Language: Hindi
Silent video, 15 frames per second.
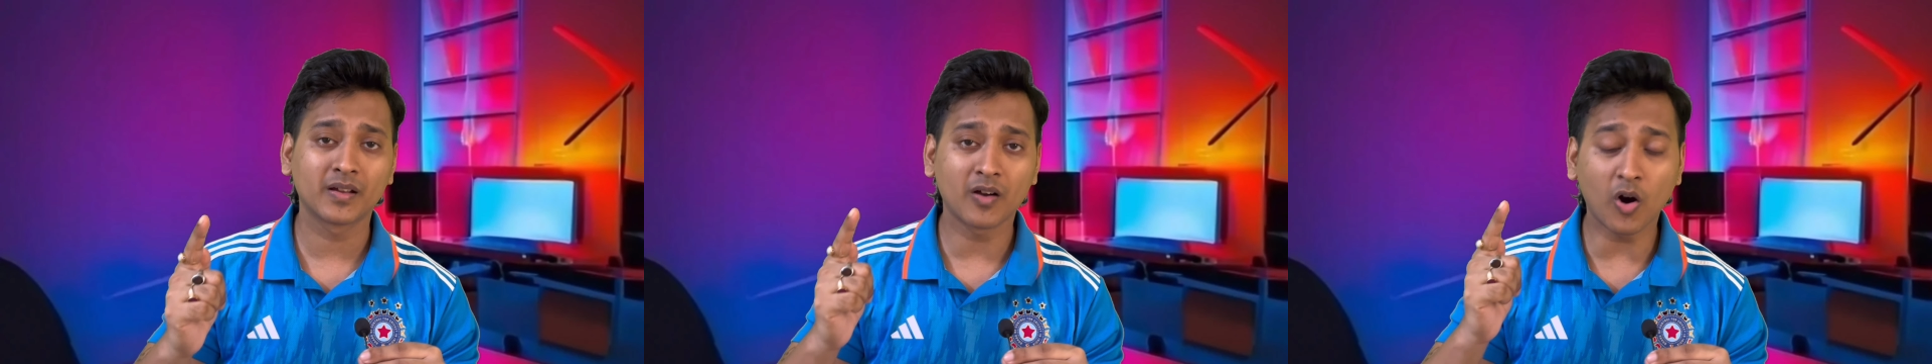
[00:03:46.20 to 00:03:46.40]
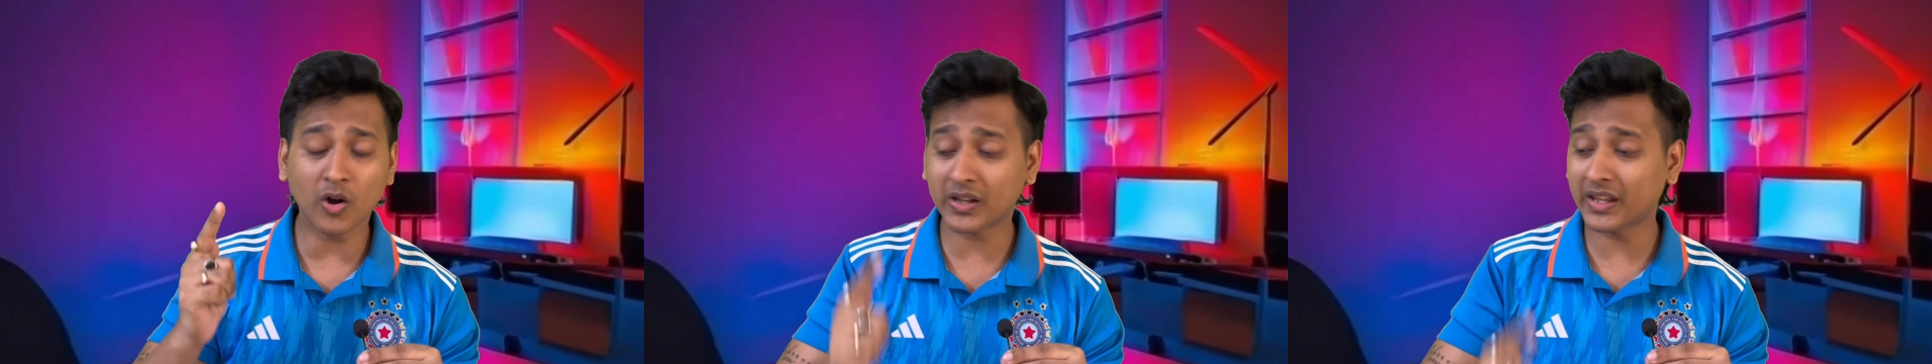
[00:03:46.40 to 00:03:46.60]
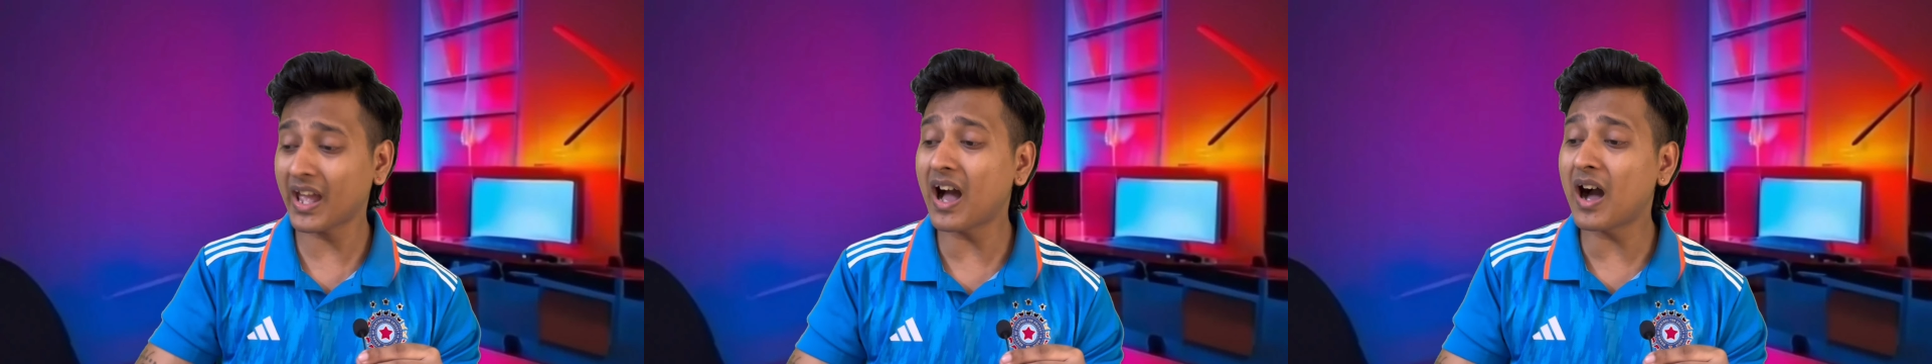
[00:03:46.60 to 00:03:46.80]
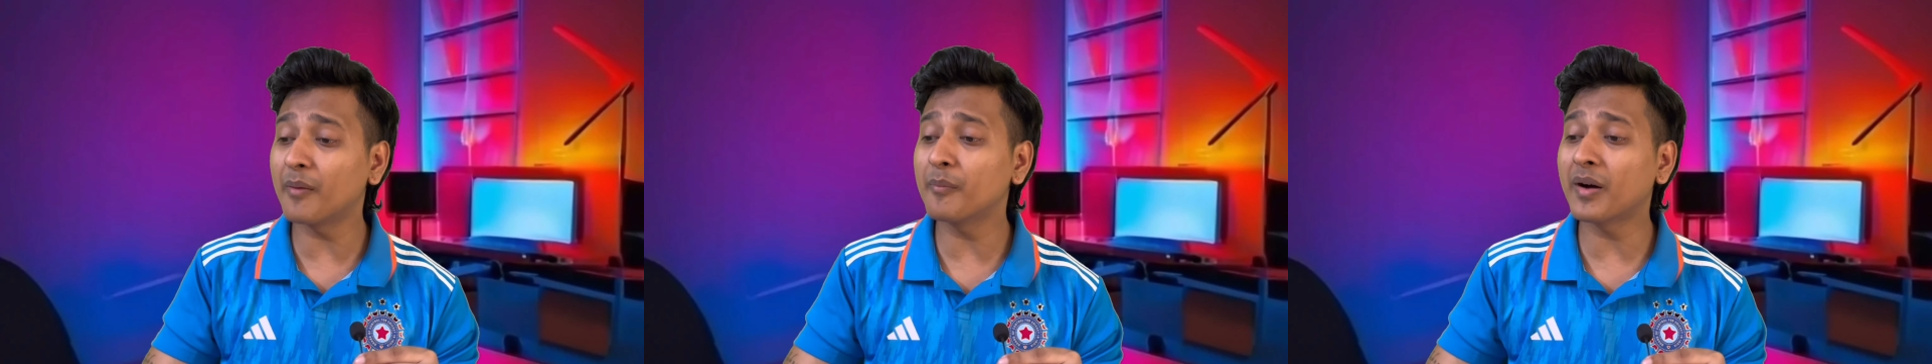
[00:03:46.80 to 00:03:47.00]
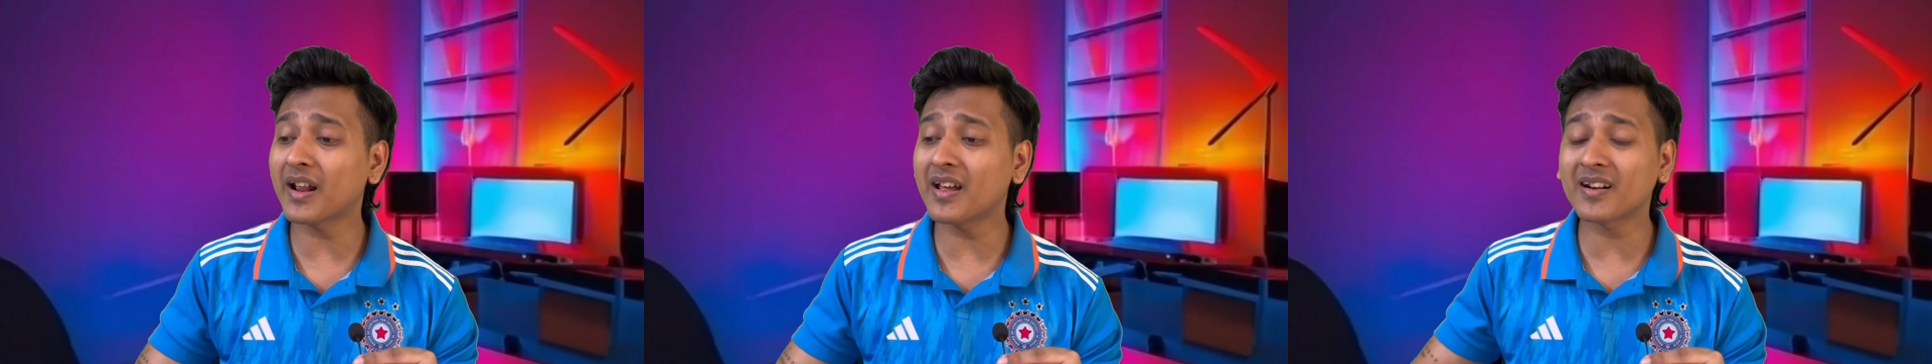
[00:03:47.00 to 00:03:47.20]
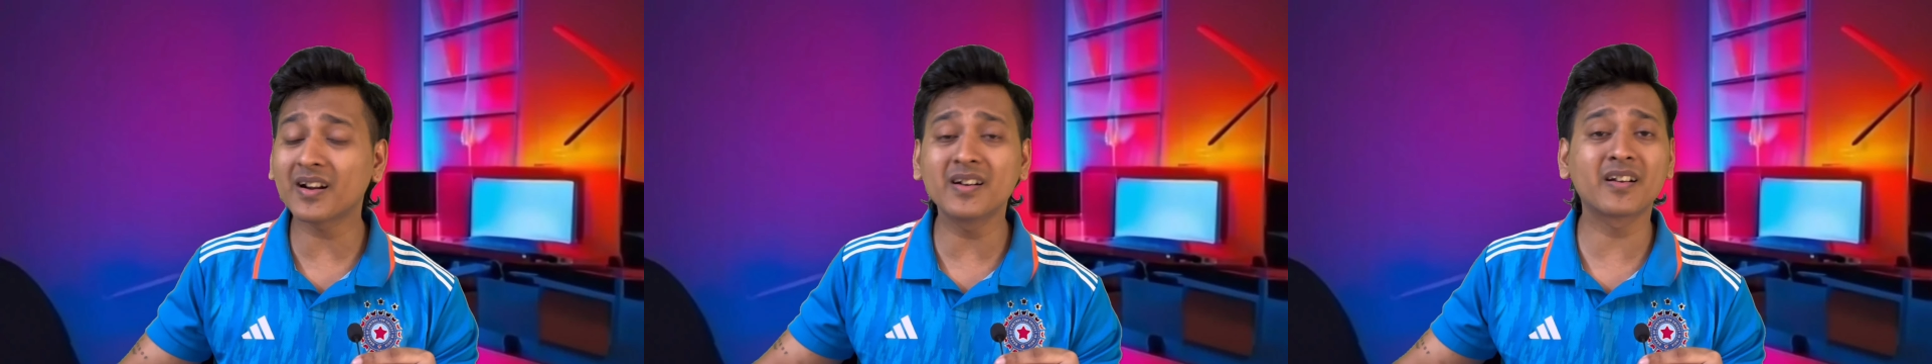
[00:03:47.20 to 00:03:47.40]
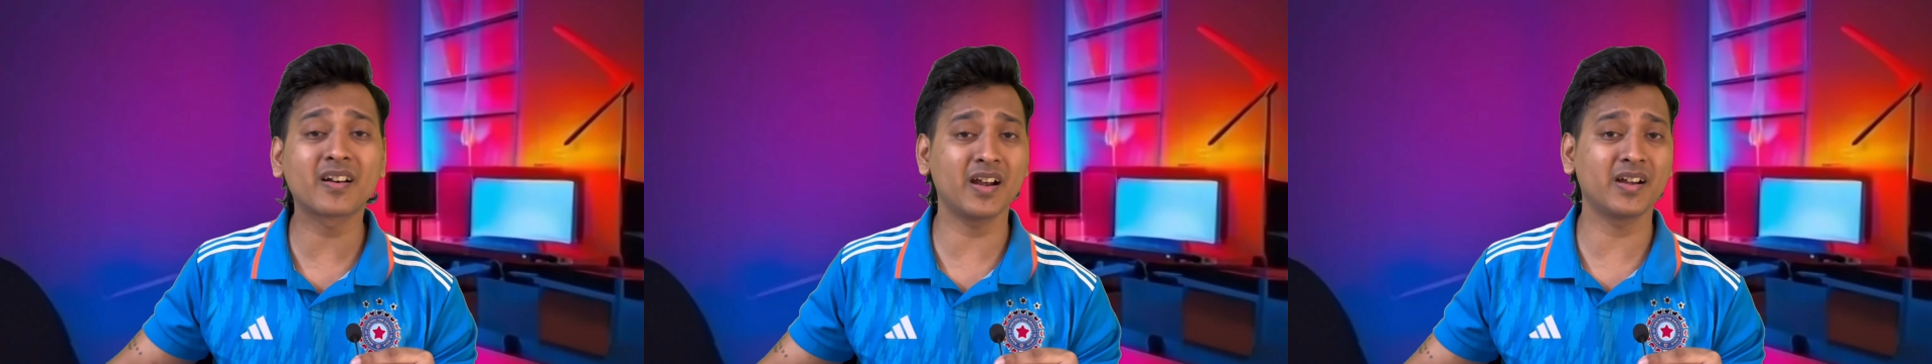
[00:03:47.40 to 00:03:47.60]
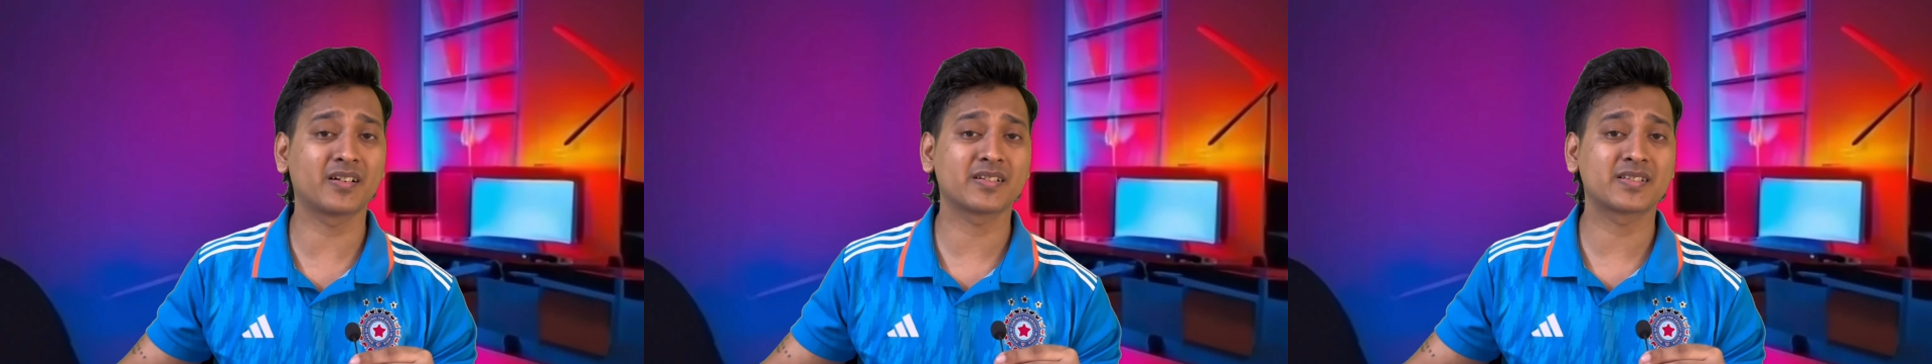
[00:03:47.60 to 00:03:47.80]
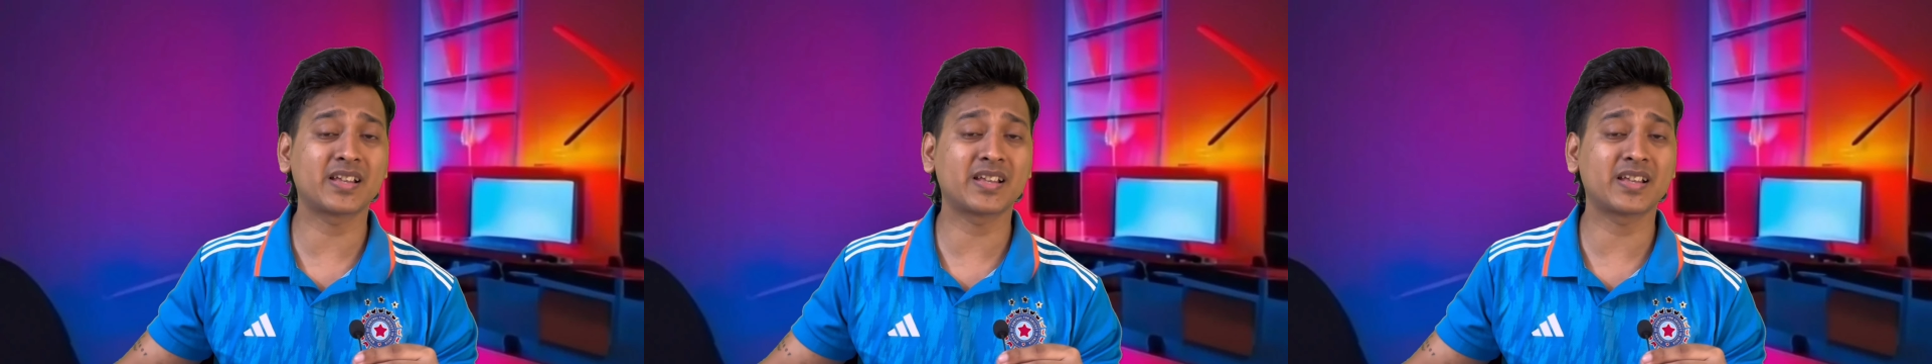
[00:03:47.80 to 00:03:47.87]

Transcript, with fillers: और क्या हमारा रन रेट